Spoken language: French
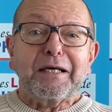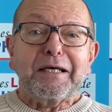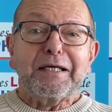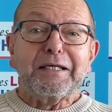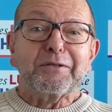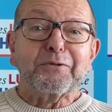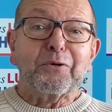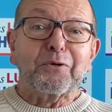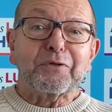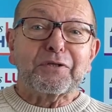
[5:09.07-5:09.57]
Et
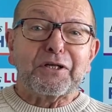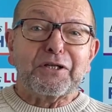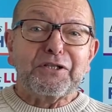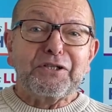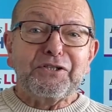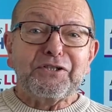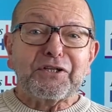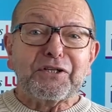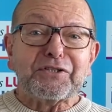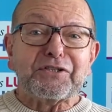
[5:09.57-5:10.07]
donc, en
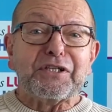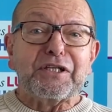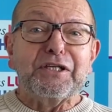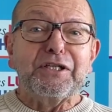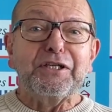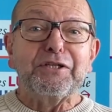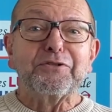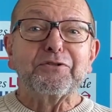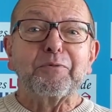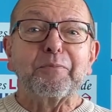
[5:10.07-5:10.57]
lisant ces
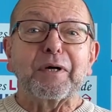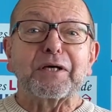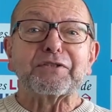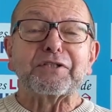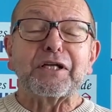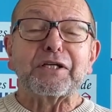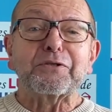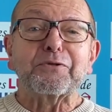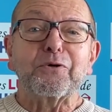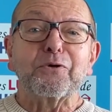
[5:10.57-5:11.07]
lignes de
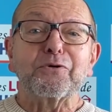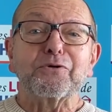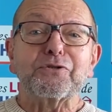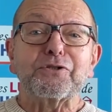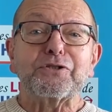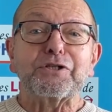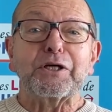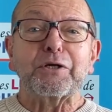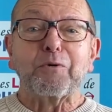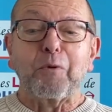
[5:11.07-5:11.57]
Marcel Conche,
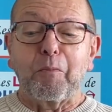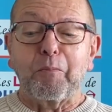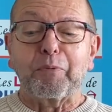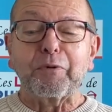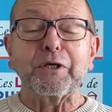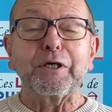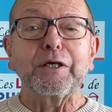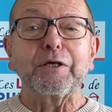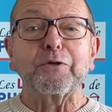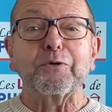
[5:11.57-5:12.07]
j'ai
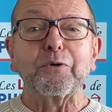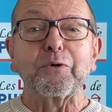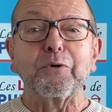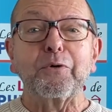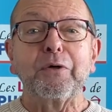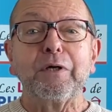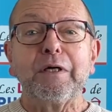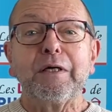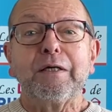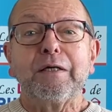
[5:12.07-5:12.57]
compris
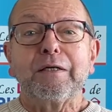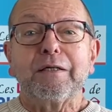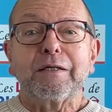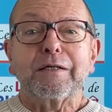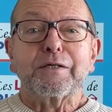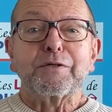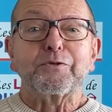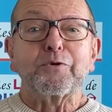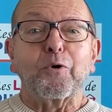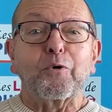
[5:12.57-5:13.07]
que
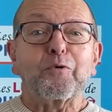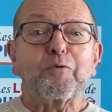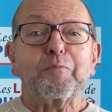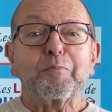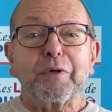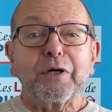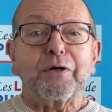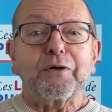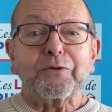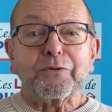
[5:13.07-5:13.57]
ce
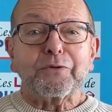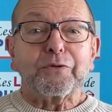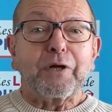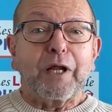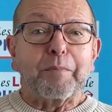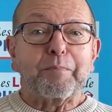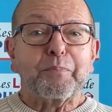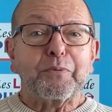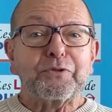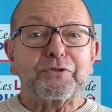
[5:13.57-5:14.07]
ruban de
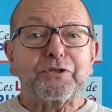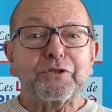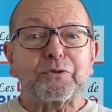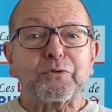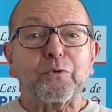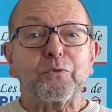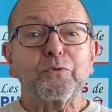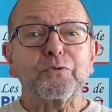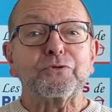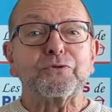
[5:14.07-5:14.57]
la petite
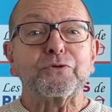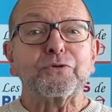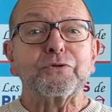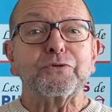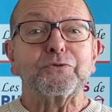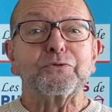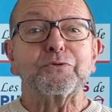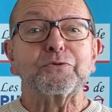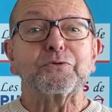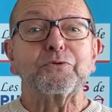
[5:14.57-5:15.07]
route
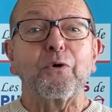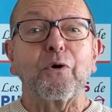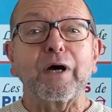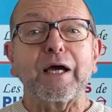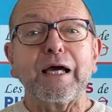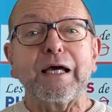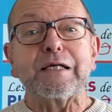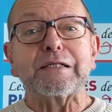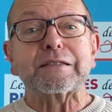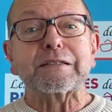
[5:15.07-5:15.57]
du
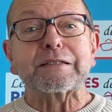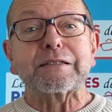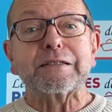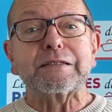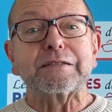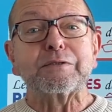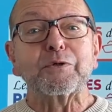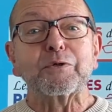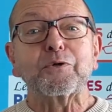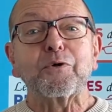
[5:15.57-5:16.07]
Corrèze, qui,
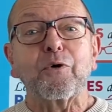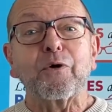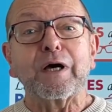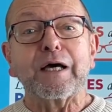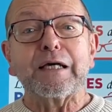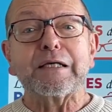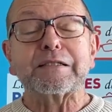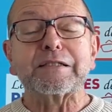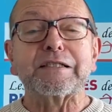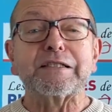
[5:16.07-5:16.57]
de
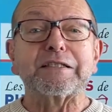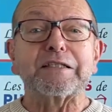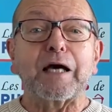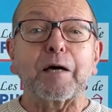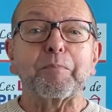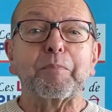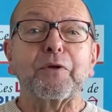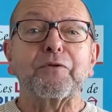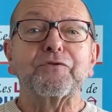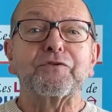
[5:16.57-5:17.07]
Corrèze qui
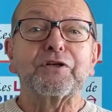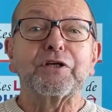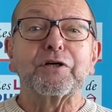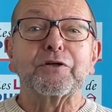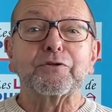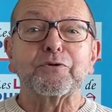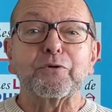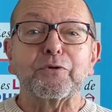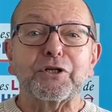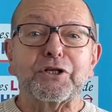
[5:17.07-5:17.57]
serpentait
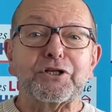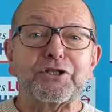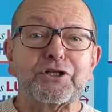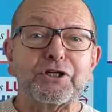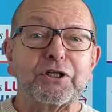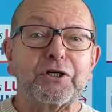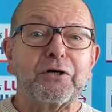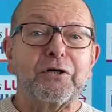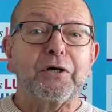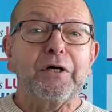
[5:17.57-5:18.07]
entre les
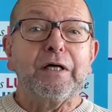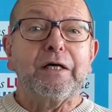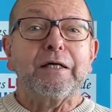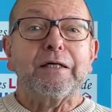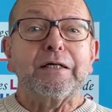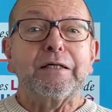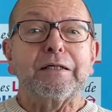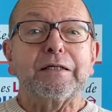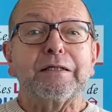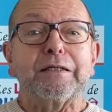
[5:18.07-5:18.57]
champs
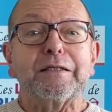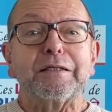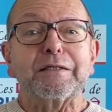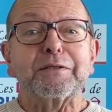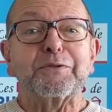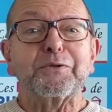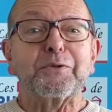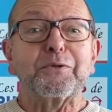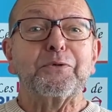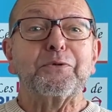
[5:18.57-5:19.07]
euh,
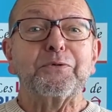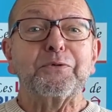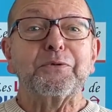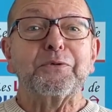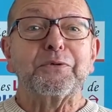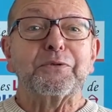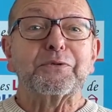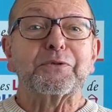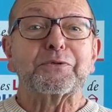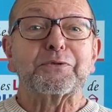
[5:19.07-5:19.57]

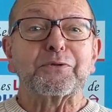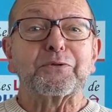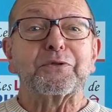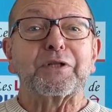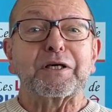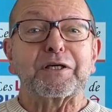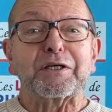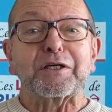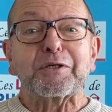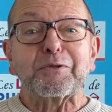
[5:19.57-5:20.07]
de son
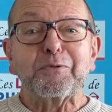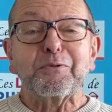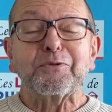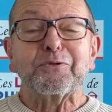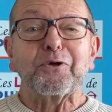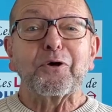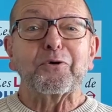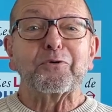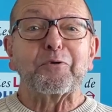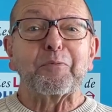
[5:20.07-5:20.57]

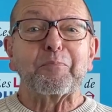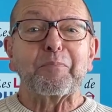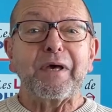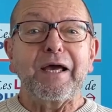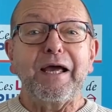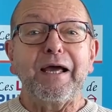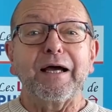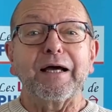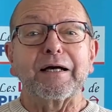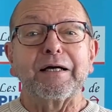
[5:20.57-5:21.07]
agriculteur de
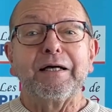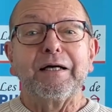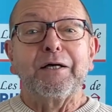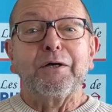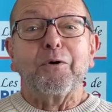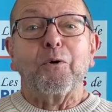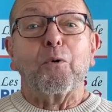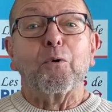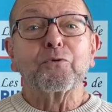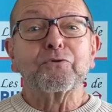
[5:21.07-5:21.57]
père,
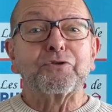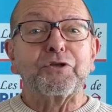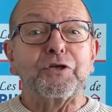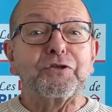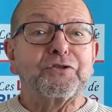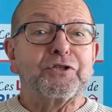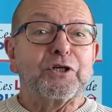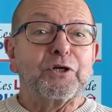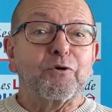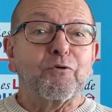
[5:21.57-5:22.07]
ont
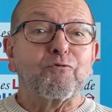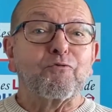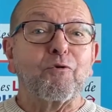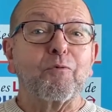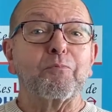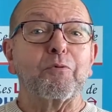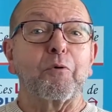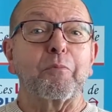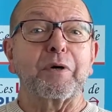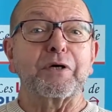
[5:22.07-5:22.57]
été au
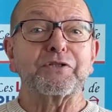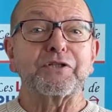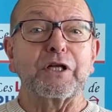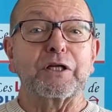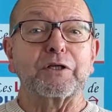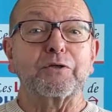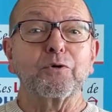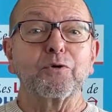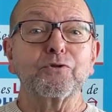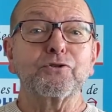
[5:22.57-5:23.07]
fond pour
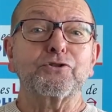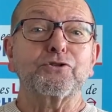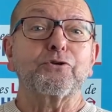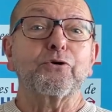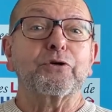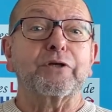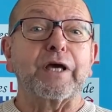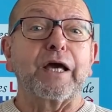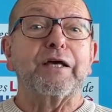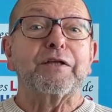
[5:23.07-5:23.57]
Marcel Conche ce
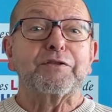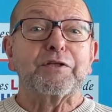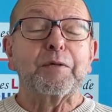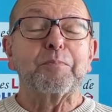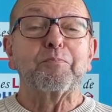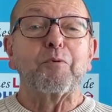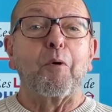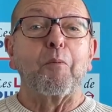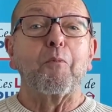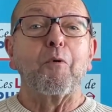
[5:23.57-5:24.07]
qu'a été
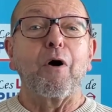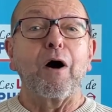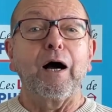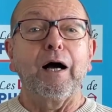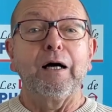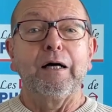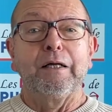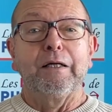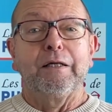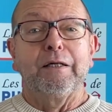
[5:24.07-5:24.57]
pour
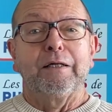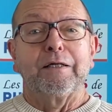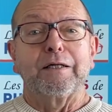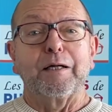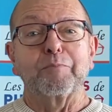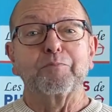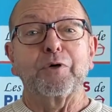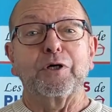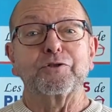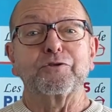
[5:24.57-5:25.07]
moi
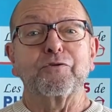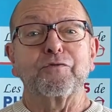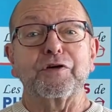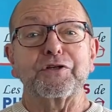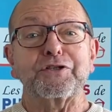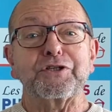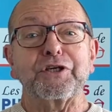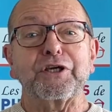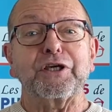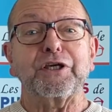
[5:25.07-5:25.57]
la boîte de
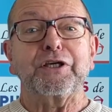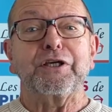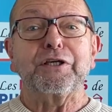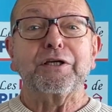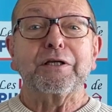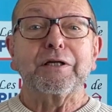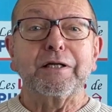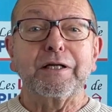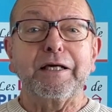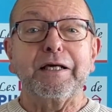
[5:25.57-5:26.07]

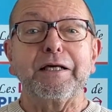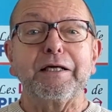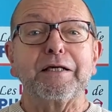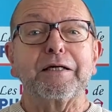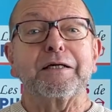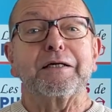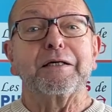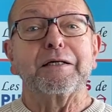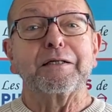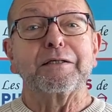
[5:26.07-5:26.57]
Vacherie.
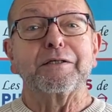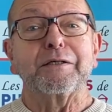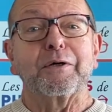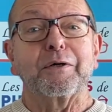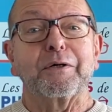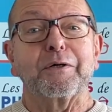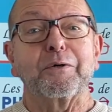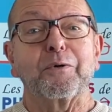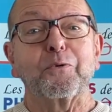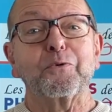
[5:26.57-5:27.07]
Les
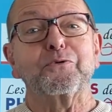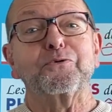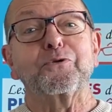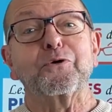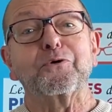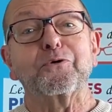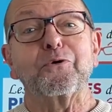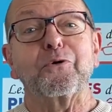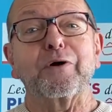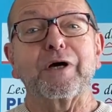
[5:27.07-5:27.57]
routes de
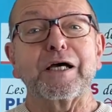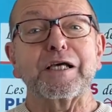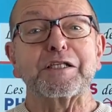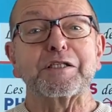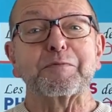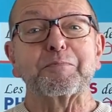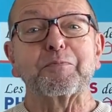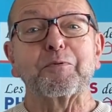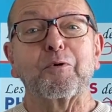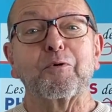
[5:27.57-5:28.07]

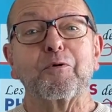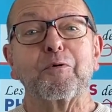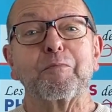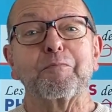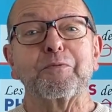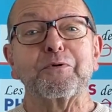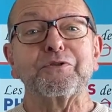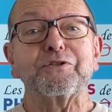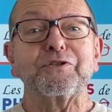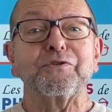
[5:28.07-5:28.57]
Corrèze pour le
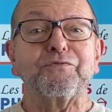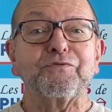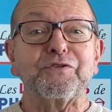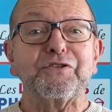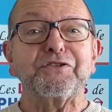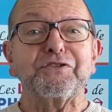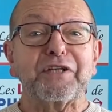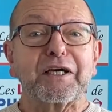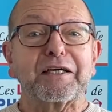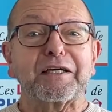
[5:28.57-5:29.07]

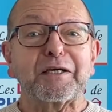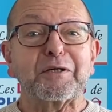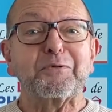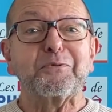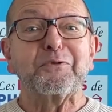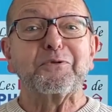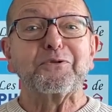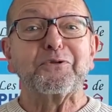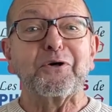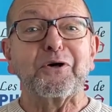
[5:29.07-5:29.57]
petit-fils
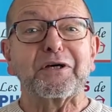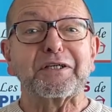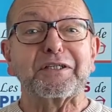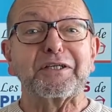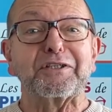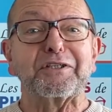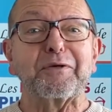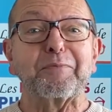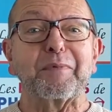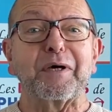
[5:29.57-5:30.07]
d'agriculteur qui
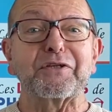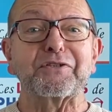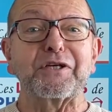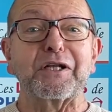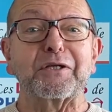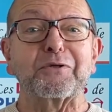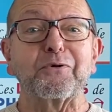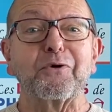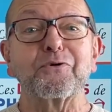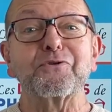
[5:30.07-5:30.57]
était
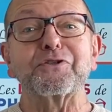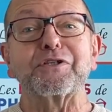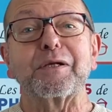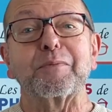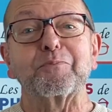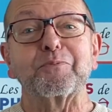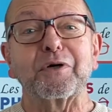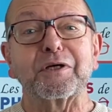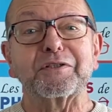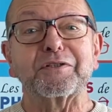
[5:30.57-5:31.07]
Marcel Conche, la
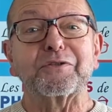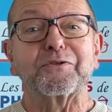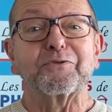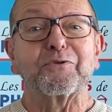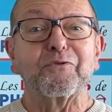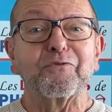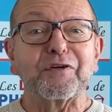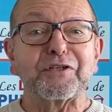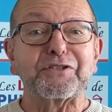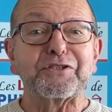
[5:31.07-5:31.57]
boîte
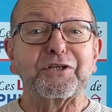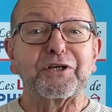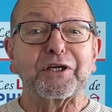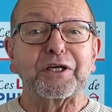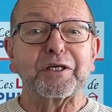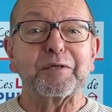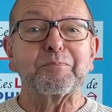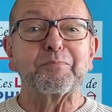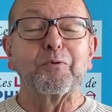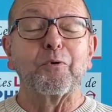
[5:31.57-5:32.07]
de
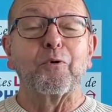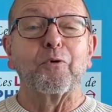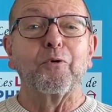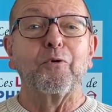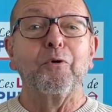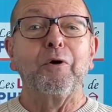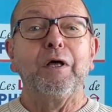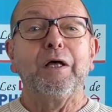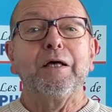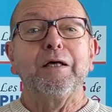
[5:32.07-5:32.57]
Vacherie pour
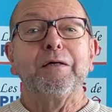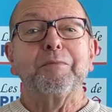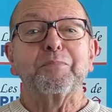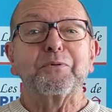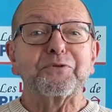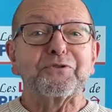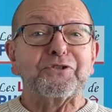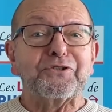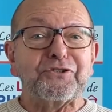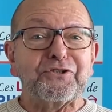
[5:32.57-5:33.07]
le
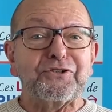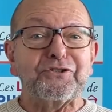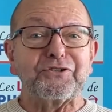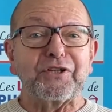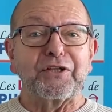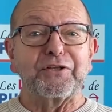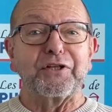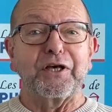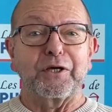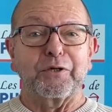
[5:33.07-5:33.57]
petit
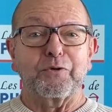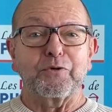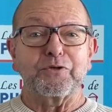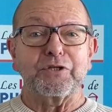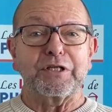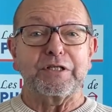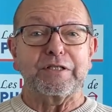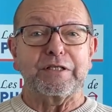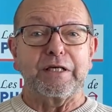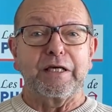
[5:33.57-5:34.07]
citadin que
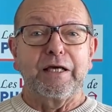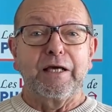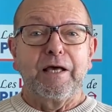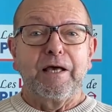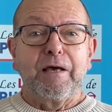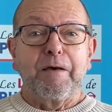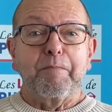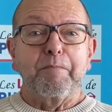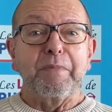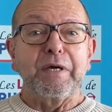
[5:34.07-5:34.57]
j'étais.
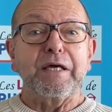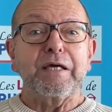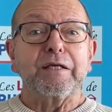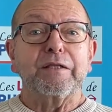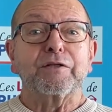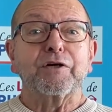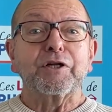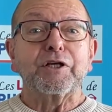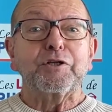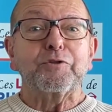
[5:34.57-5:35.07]
Mais
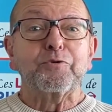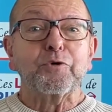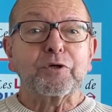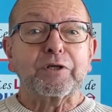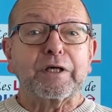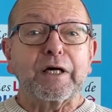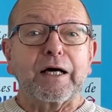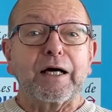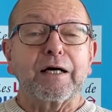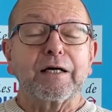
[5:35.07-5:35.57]
dans les deux
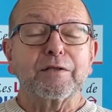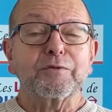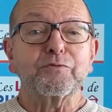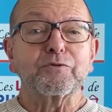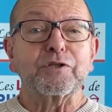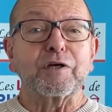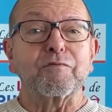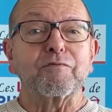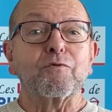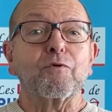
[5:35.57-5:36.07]
cas,
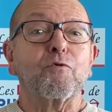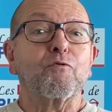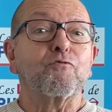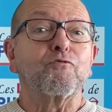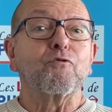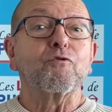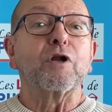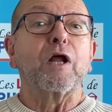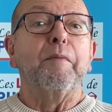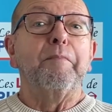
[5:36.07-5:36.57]
nous avons au
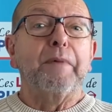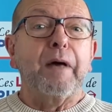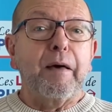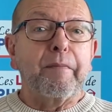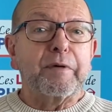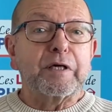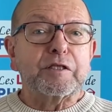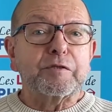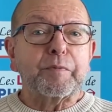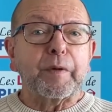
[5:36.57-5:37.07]
fond la
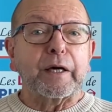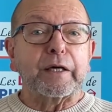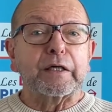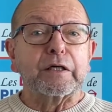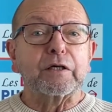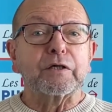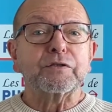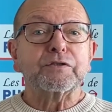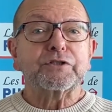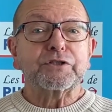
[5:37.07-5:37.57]
même
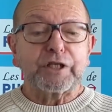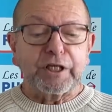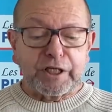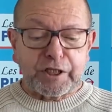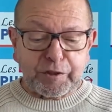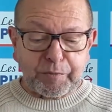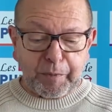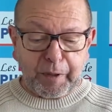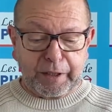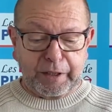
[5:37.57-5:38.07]
expérience qui est
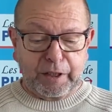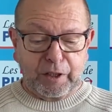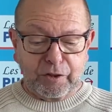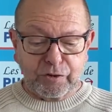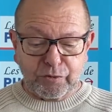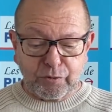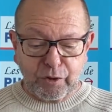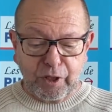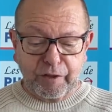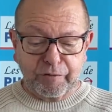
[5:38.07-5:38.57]

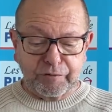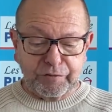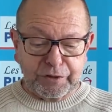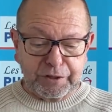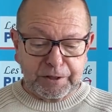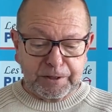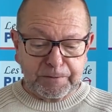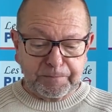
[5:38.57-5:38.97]
l'expérience de la vie.